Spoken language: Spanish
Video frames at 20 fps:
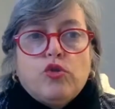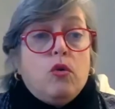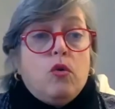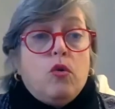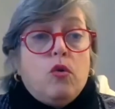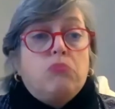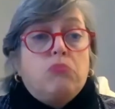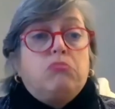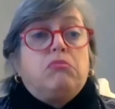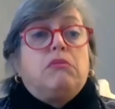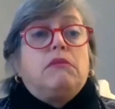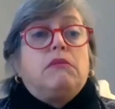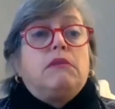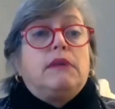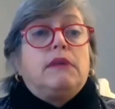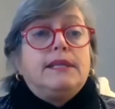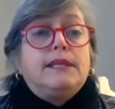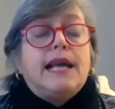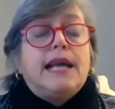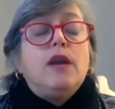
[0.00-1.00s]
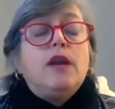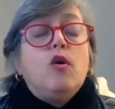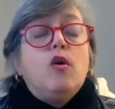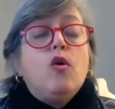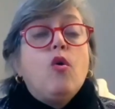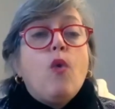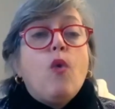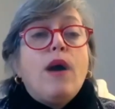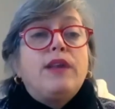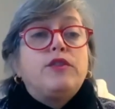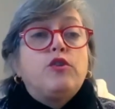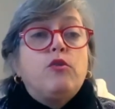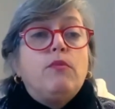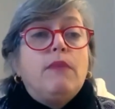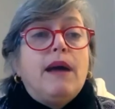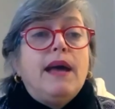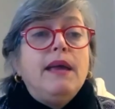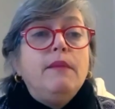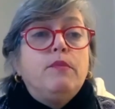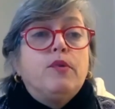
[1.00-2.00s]
los, quizás los
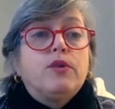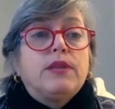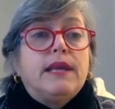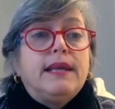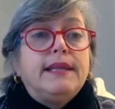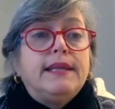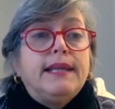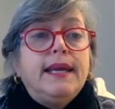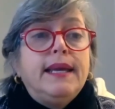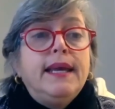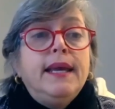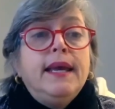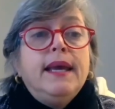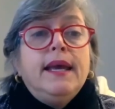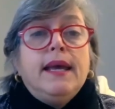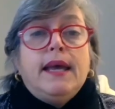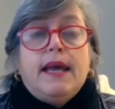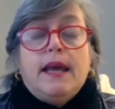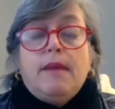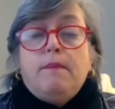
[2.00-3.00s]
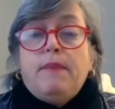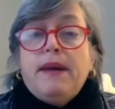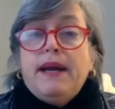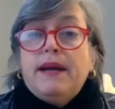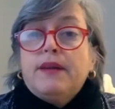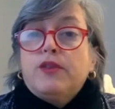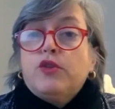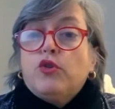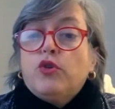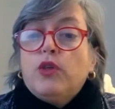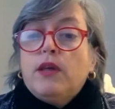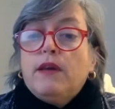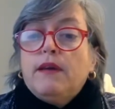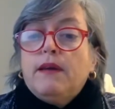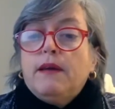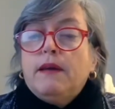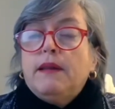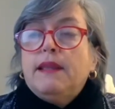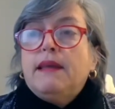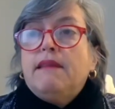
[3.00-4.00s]
cuatro más importantes expertos
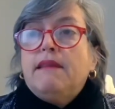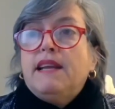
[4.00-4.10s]
de,